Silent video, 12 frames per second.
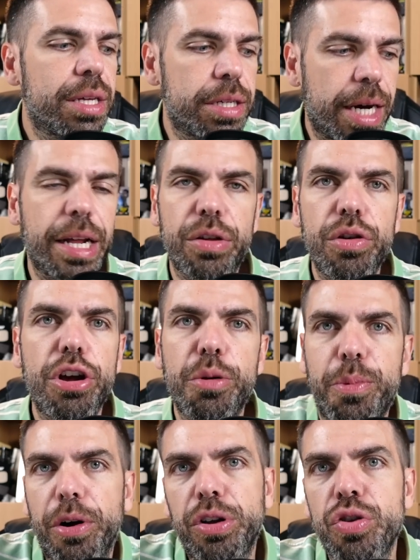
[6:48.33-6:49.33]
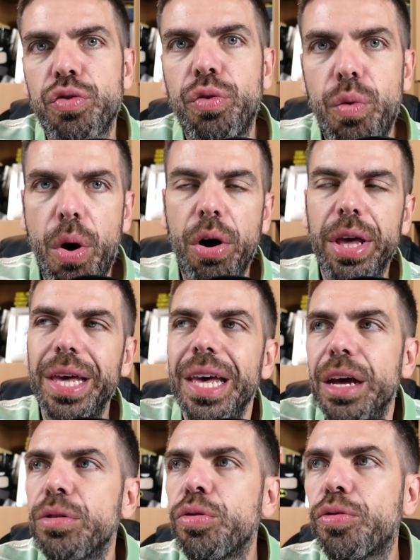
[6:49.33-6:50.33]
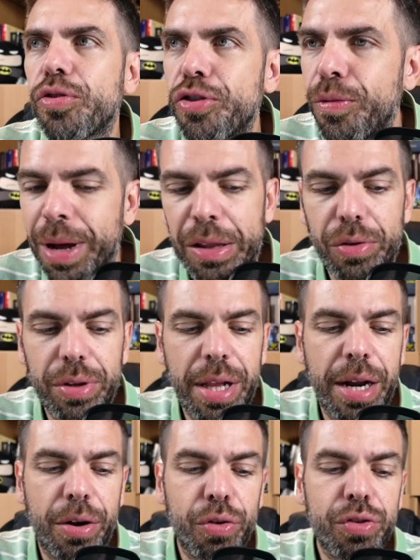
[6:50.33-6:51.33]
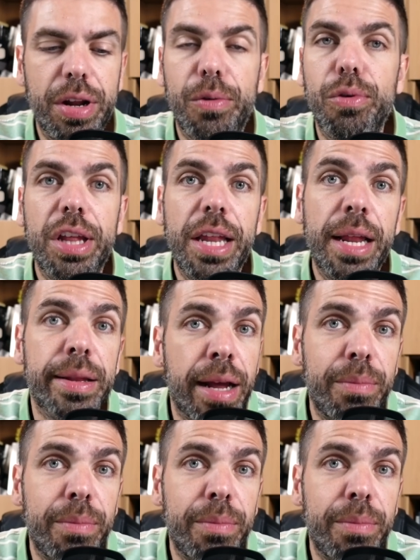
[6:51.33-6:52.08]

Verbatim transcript: Adesso gli aeroporti sono luoghi tutto sommato della nostra quotidianità,